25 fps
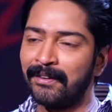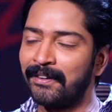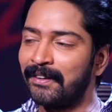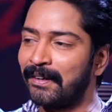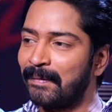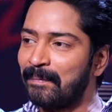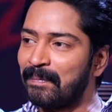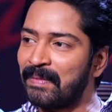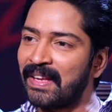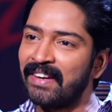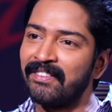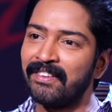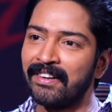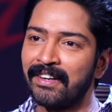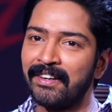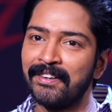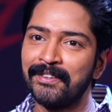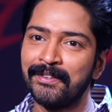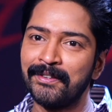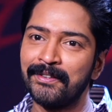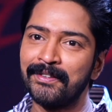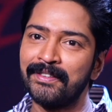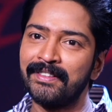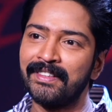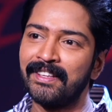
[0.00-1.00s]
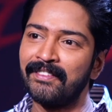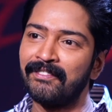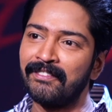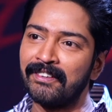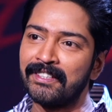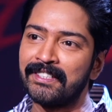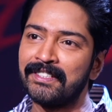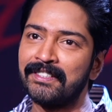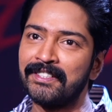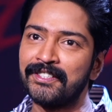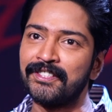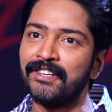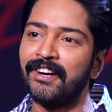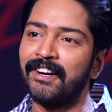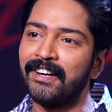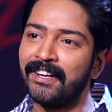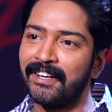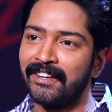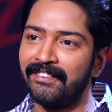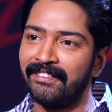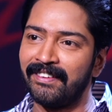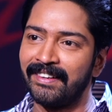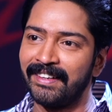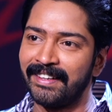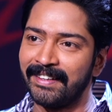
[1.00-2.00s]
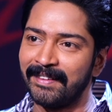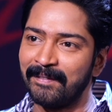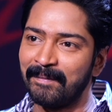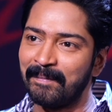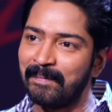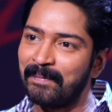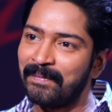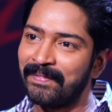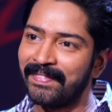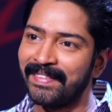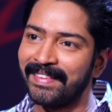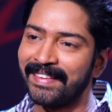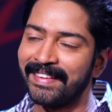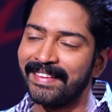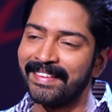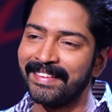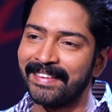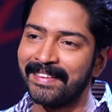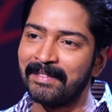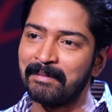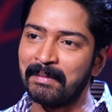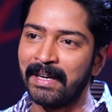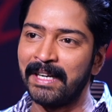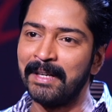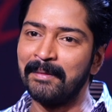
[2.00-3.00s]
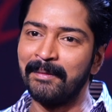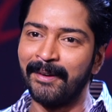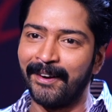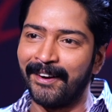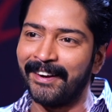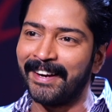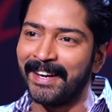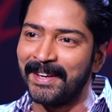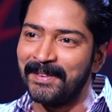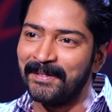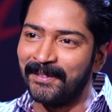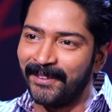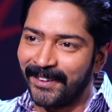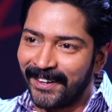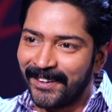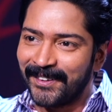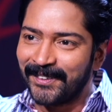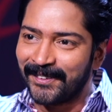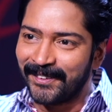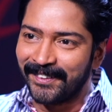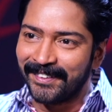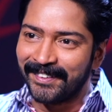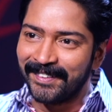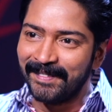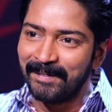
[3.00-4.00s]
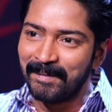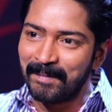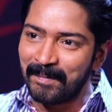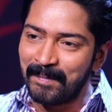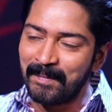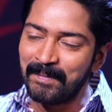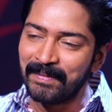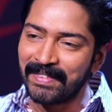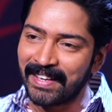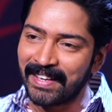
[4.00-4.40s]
అనుకున్నాం ఎవరన్నా చూస్తే ఫస్ట్ షాక్ అవ్వాలి అంతేనా బ్లాక్ అయిపోవాలనుకున్నాం ఒక